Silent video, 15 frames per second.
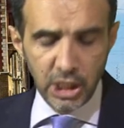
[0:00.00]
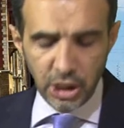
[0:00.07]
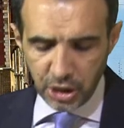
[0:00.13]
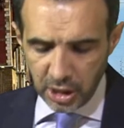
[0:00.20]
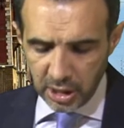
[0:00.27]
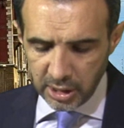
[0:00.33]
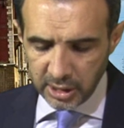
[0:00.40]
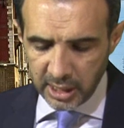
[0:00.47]

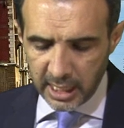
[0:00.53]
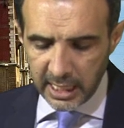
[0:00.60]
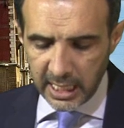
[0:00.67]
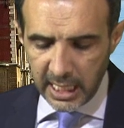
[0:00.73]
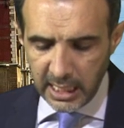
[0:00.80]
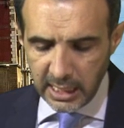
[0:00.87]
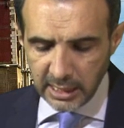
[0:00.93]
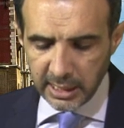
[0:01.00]
iş yerinden
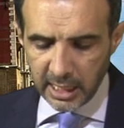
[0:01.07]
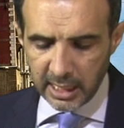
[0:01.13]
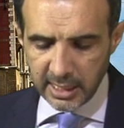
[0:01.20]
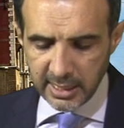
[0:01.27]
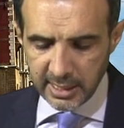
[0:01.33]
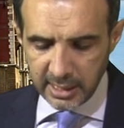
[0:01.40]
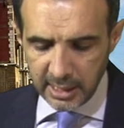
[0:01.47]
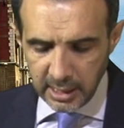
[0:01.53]
50
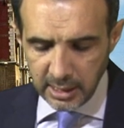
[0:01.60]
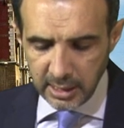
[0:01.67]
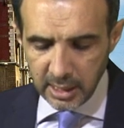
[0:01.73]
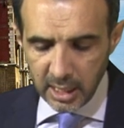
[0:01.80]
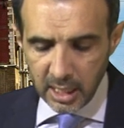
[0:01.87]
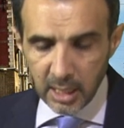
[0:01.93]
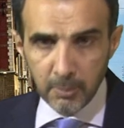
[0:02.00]
tanesinin